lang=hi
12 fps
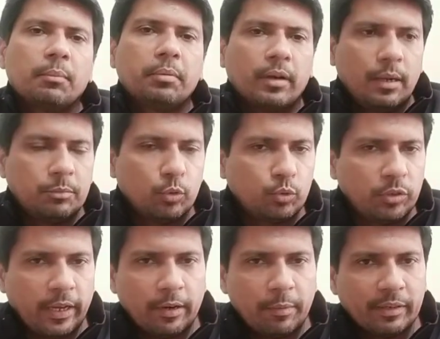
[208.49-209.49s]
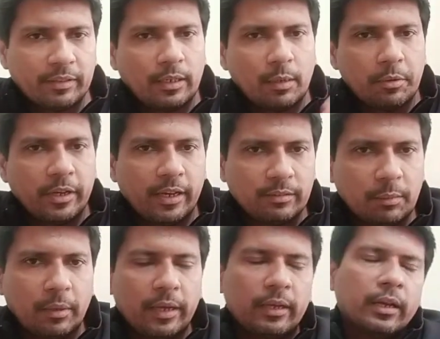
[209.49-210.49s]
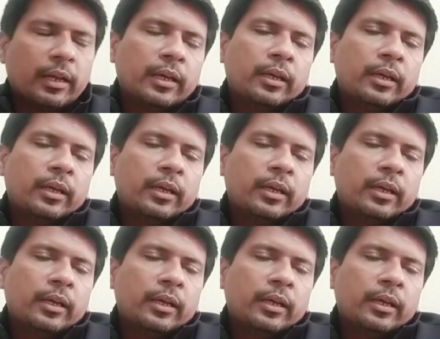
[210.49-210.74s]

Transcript: फिर आराम से उसी एग्रीमेंट के साथ आप टीआरसी अप्लाई करें